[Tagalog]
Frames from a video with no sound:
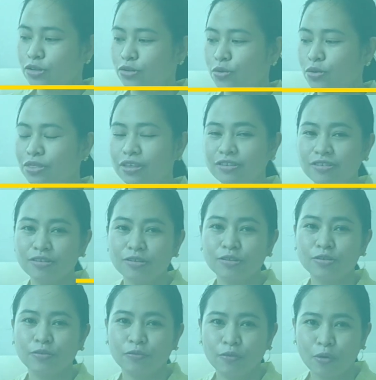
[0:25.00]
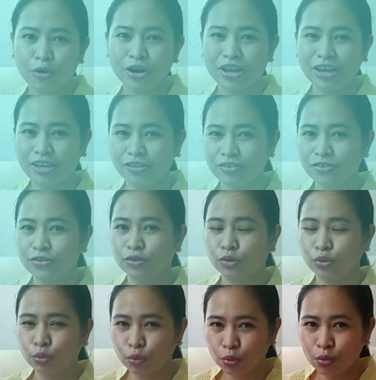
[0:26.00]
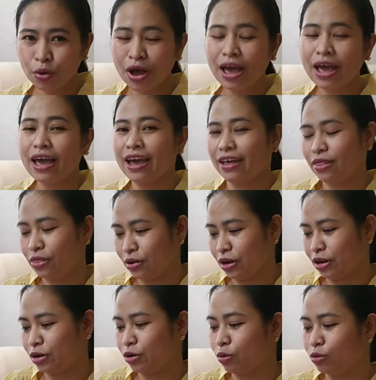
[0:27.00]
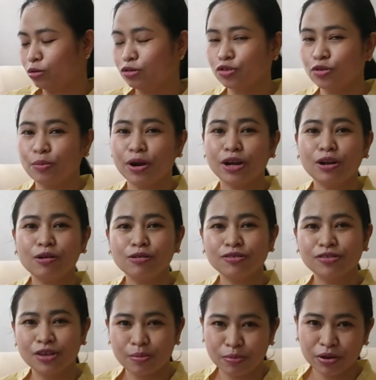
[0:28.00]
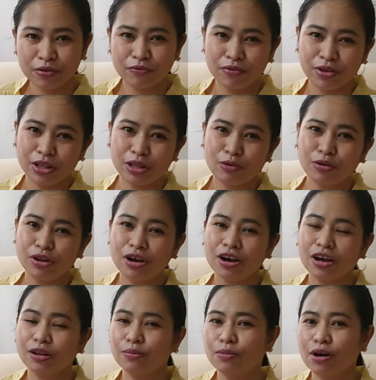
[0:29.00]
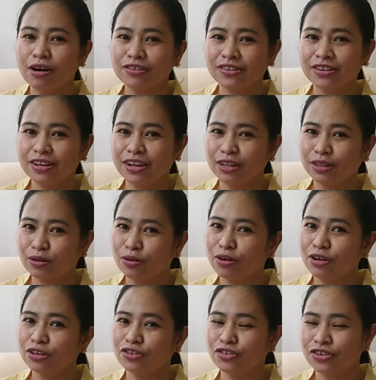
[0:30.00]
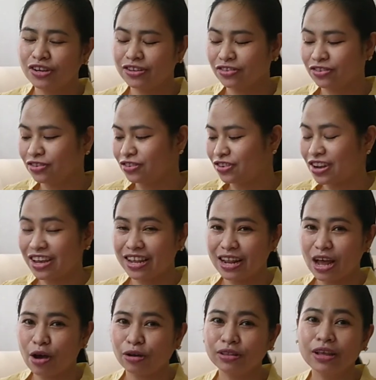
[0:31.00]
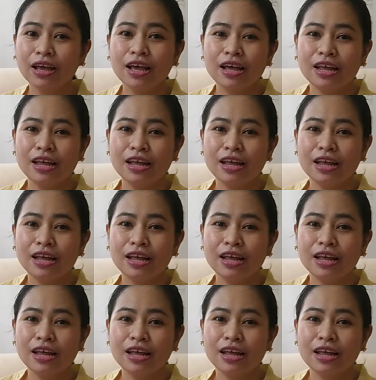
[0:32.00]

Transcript: So, this is for ages 2 and 3 year old. So, meron ako separate video ng unboxing nito. Just check it out.